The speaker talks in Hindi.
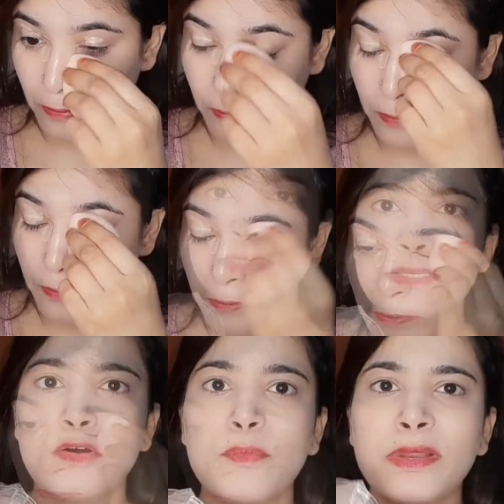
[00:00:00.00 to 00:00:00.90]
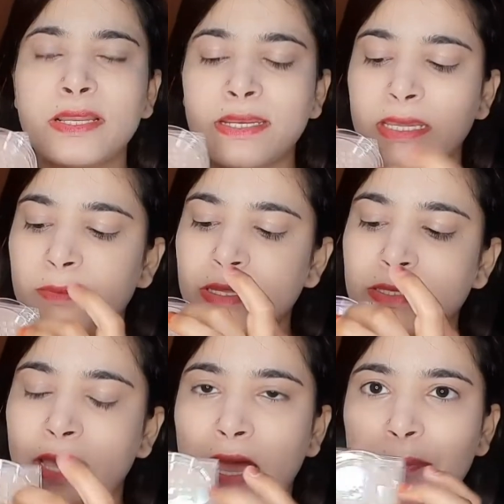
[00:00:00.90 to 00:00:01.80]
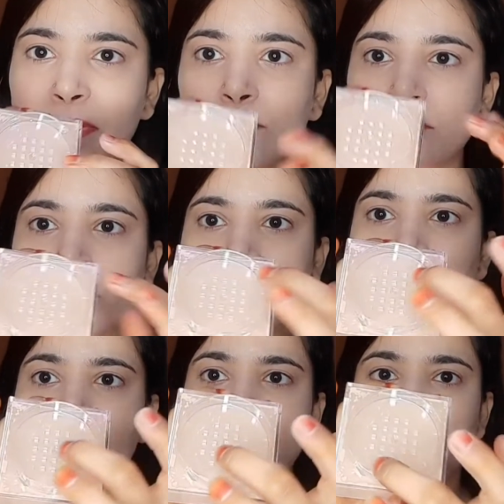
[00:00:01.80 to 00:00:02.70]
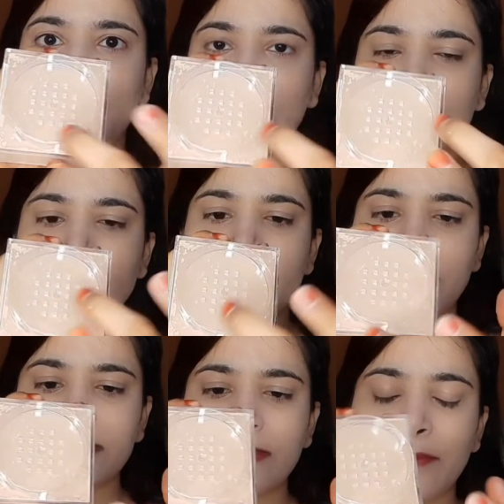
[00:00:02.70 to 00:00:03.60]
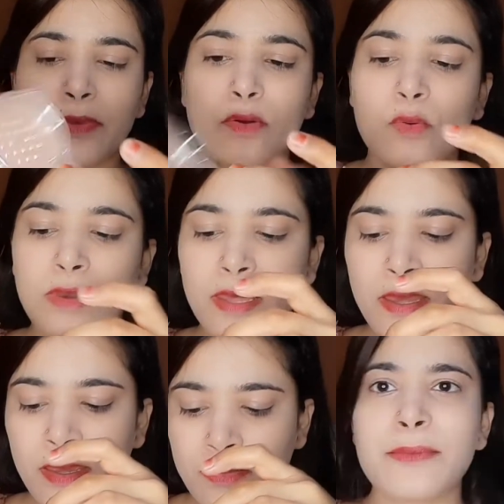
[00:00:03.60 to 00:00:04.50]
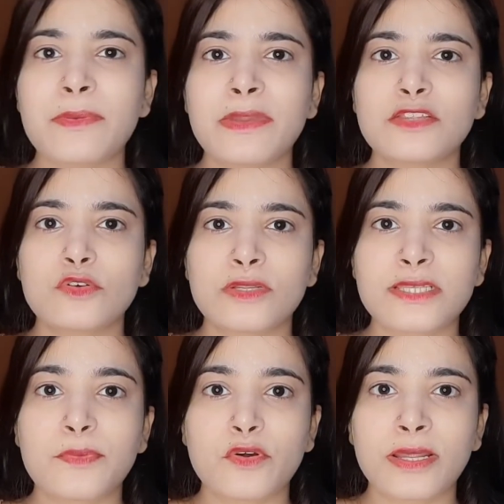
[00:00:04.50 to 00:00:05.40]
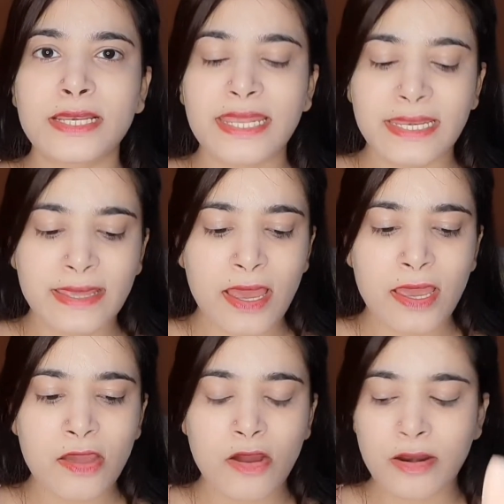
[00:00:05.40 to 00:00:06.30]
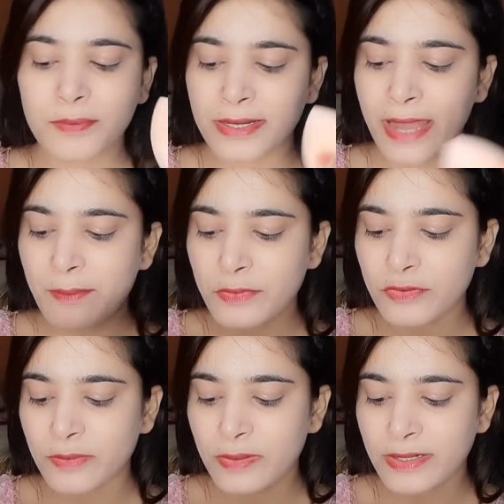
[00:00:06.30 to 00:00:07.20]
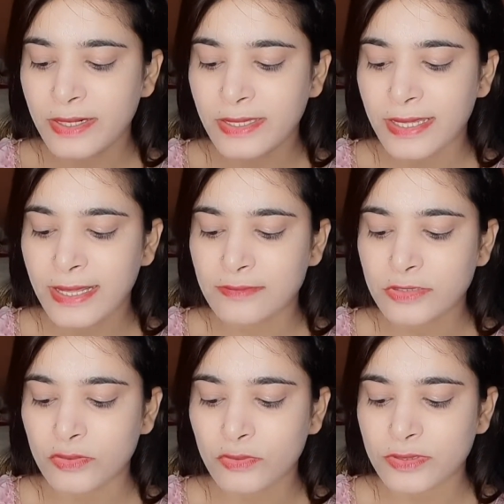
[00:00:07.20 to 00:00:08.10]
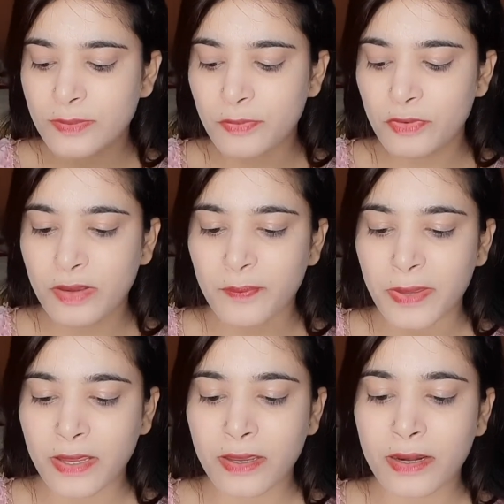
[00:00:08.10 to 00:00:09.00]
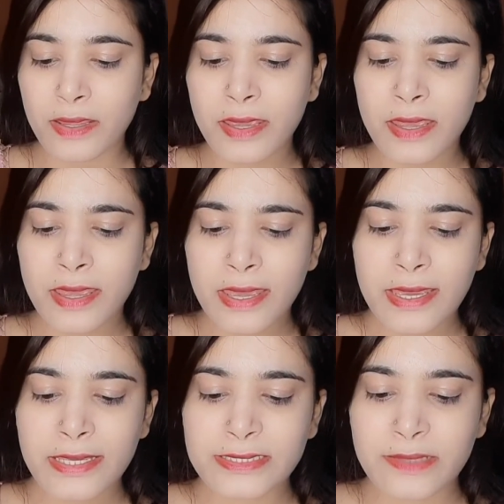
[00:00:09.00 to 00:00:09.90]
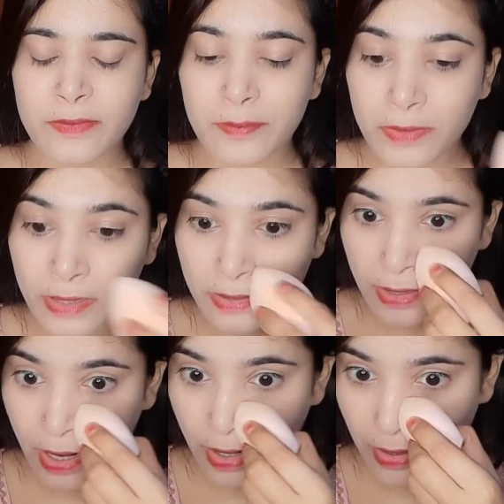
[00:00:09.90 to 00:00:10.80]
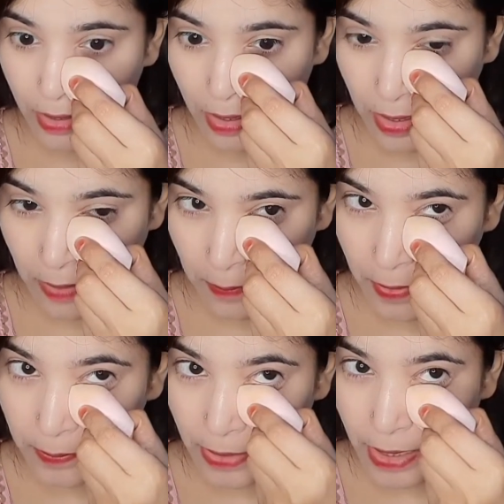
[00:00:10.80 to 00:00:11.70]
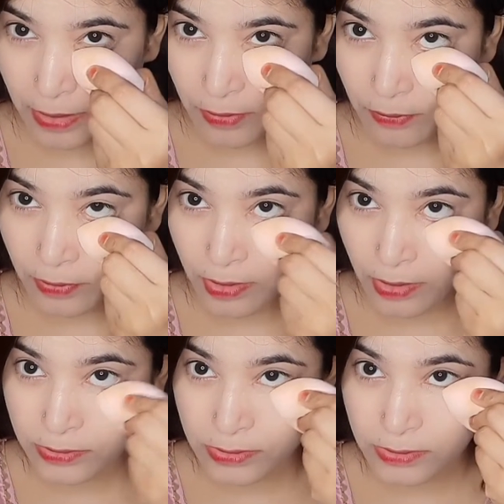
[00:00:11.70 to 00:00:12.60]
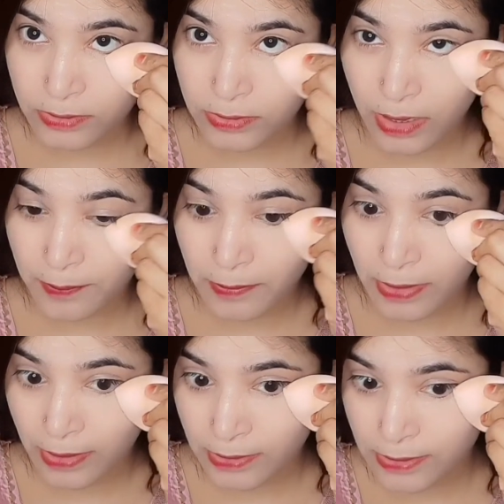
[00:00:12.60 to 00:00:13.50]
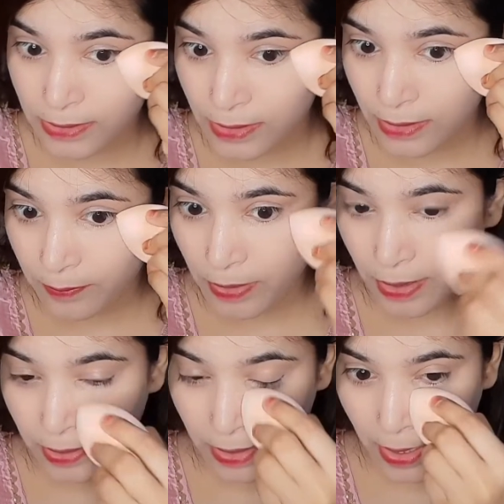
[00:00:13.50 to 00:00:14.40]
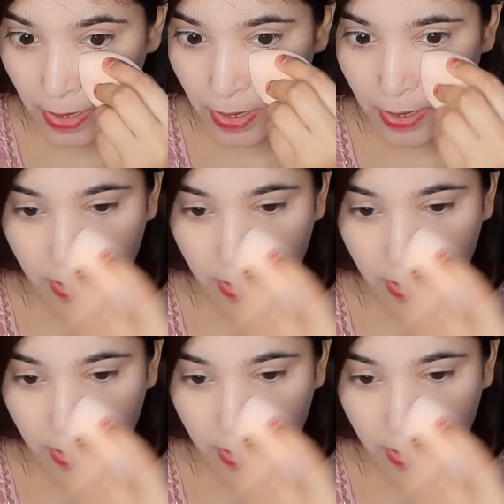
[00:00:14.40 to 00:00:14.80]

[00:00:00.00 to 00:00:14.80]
सो गाइज ओपन करने के बाद यहाँ पे कुछ ब्रैकेट्स ब्रैकेट्स टाइप के होल हैं यहाँ पे मैंने थोड़ा सा प्रोडक्ट ले लिया है और अपने डैम ब्यूटी ब्लेंडर की हेल्प से थोड़ा सा प्रोडक्ट पिक करके इसे मैं अपने अंडर आई एरिया पे अप्लाई करूँगी यहाँ पे मैंने कंसीलर अप्लाई किया है